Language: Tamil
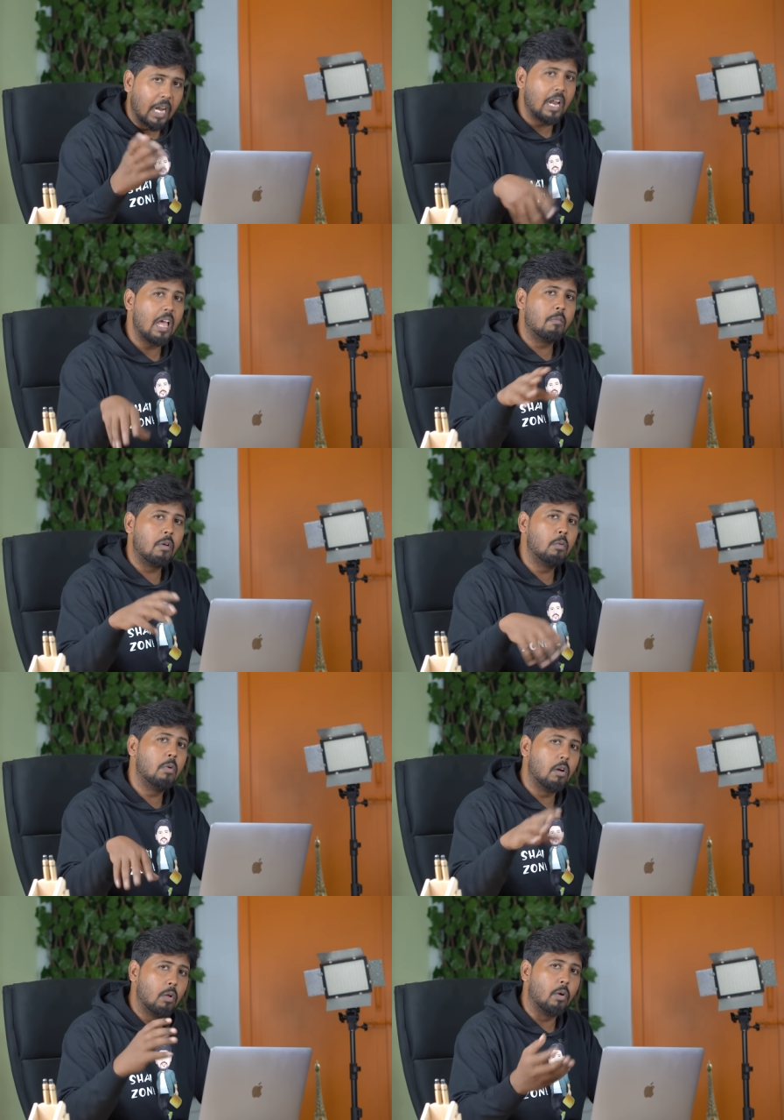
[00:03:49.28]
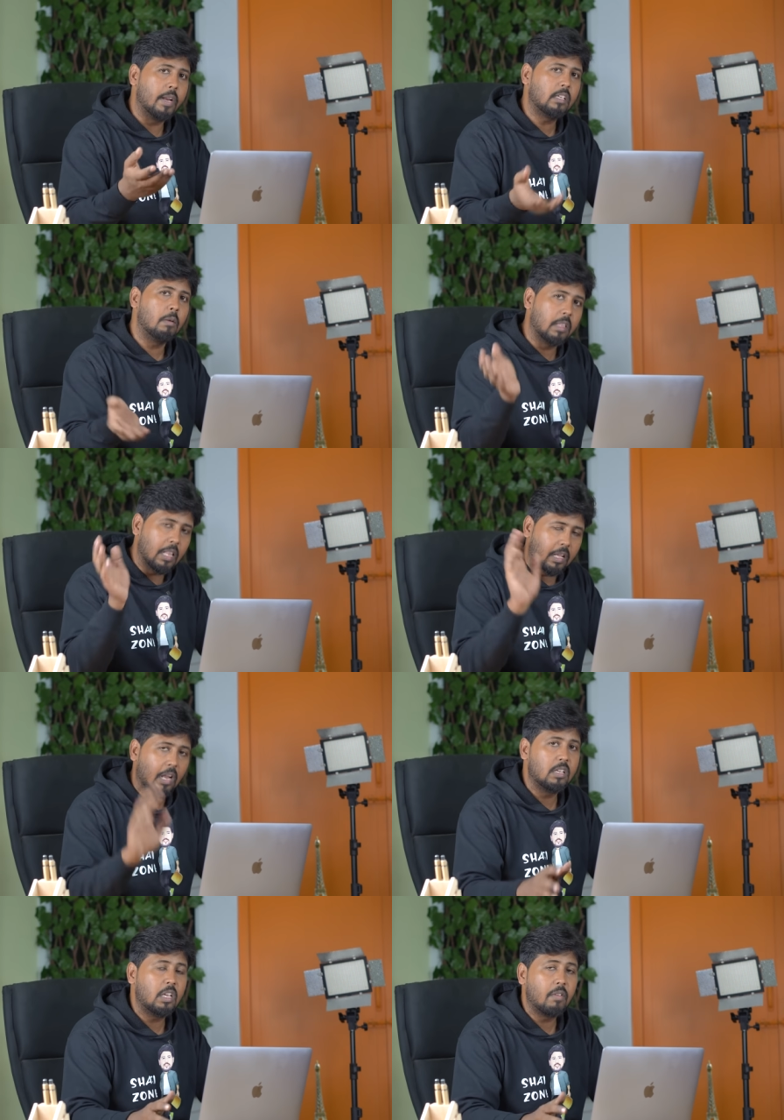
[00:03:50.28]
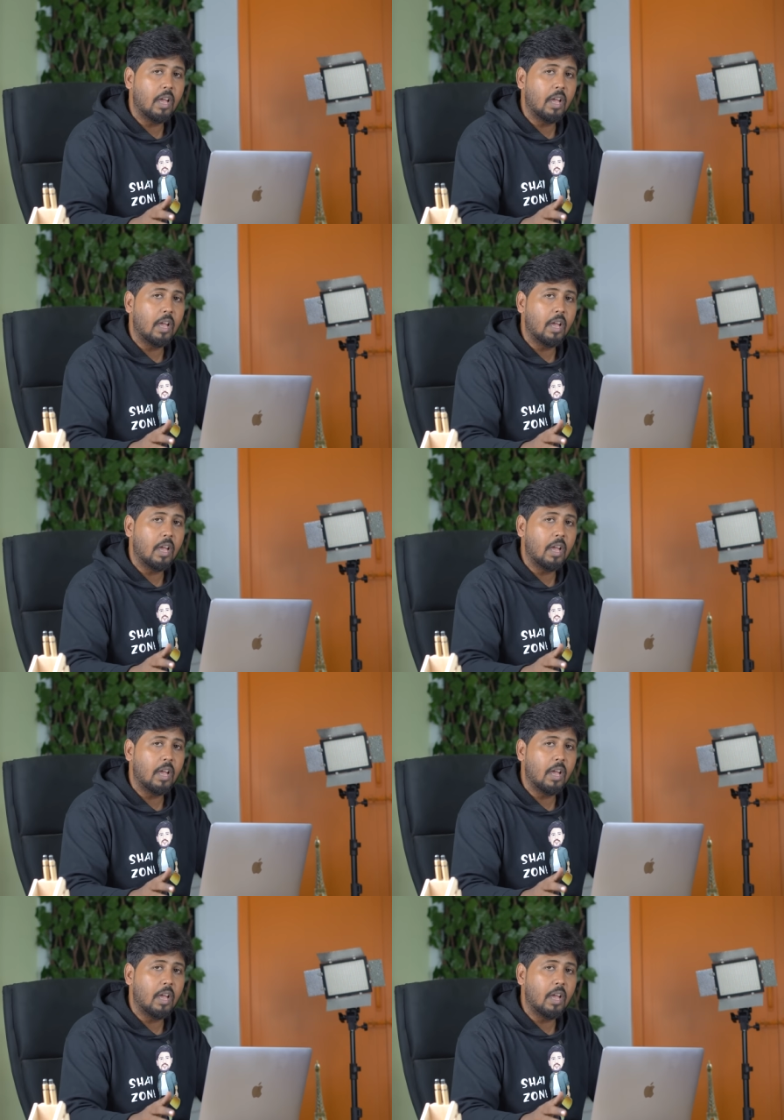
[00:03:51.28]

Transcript: எல்லா மருமகளும் ஒரே சமயத்துல கன்சீவ்